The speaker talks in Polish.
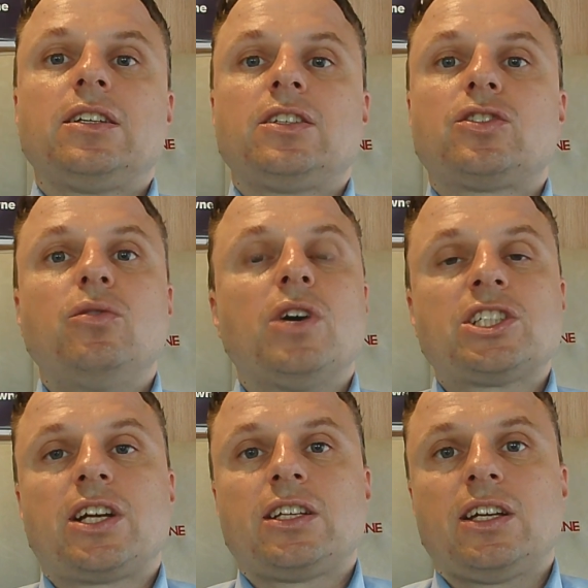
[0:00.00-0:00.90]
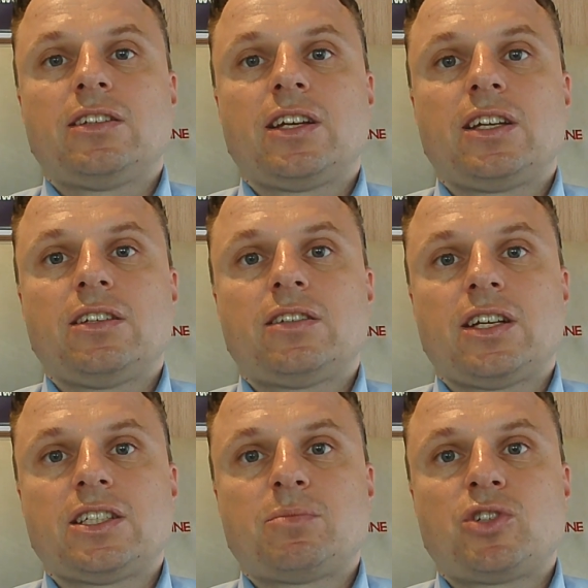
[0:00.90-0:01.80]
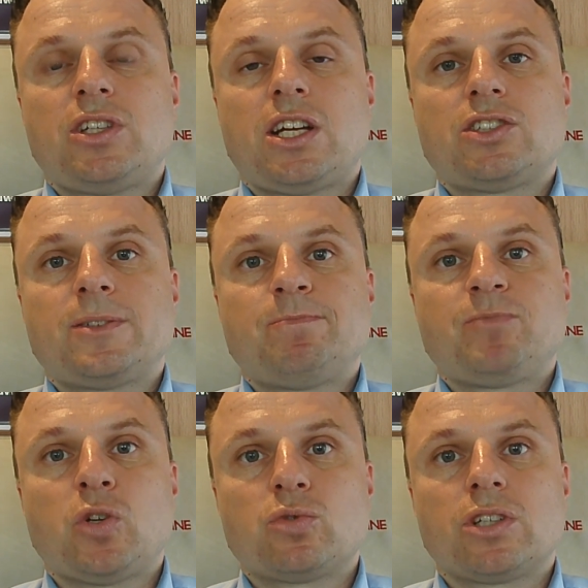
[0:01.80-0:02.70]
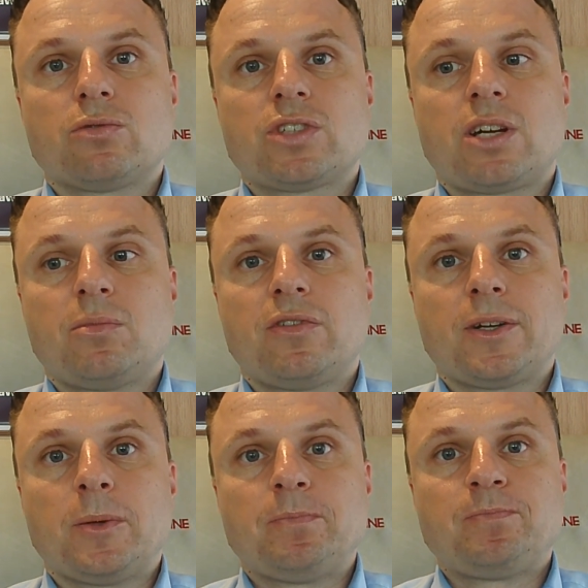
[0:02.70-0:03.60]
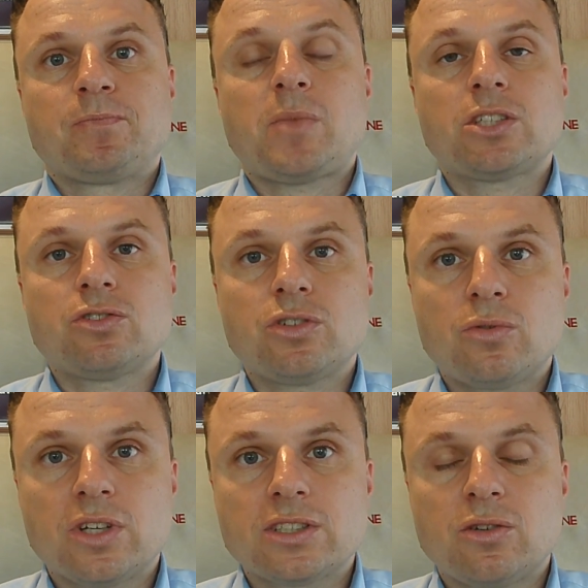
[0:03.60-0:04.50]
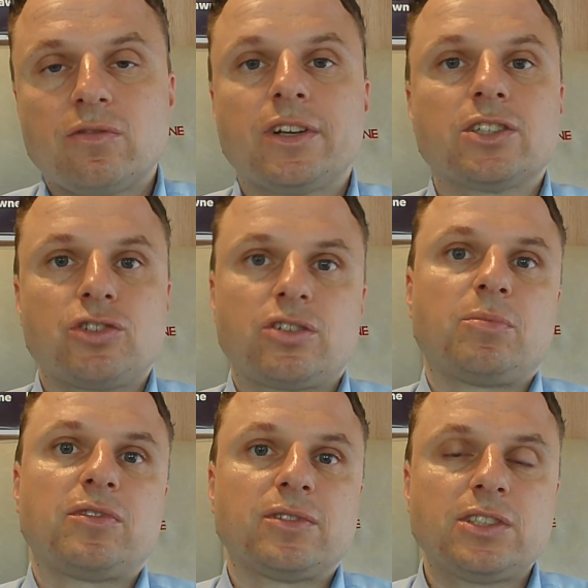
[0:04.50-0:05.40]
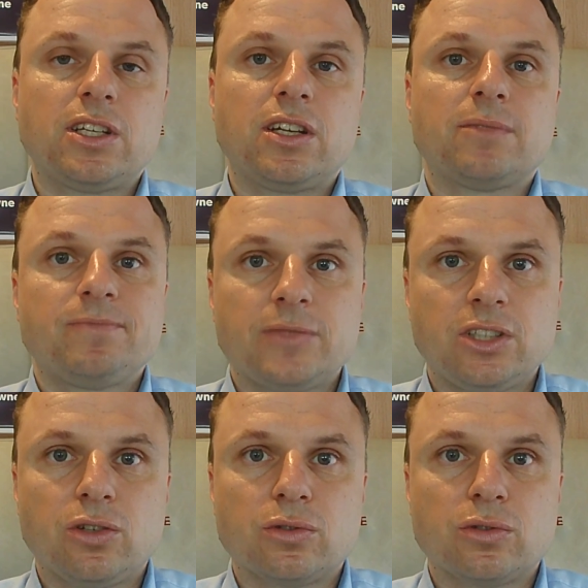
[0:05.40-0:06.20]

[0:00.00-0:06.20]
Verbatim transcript: zgłaszania tej, tej sprzedaży do Urzędu Skarbowego. Bardzo dziękuję za uwagę, życzę powodzenia i do